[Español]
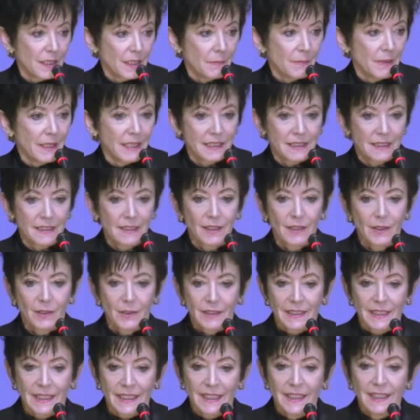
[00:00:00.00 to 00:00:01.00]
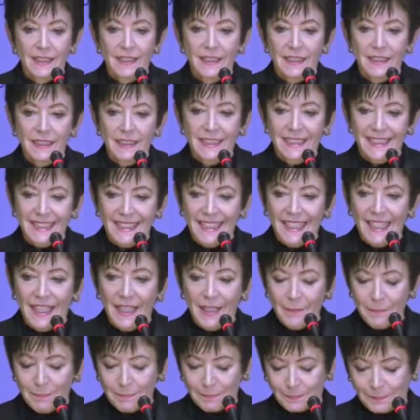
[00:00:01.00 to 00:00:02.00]
Climático de
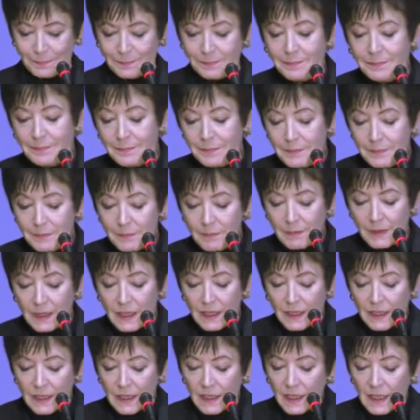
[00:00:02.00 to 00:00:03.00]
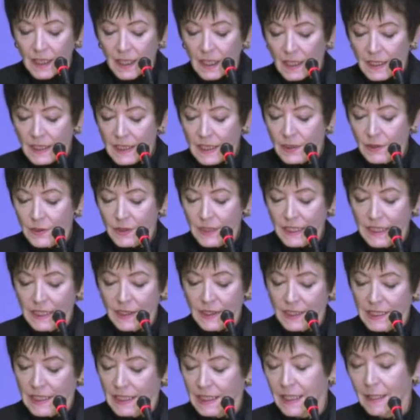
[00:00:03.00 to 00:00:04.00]
Chile, a
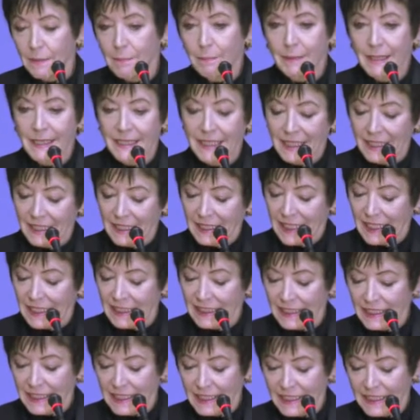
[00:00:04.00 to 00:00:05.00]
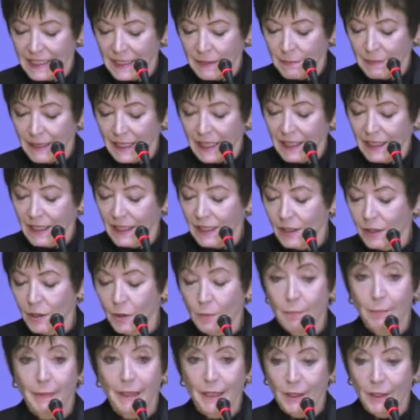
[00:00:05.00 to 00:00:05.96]
y representantes de México,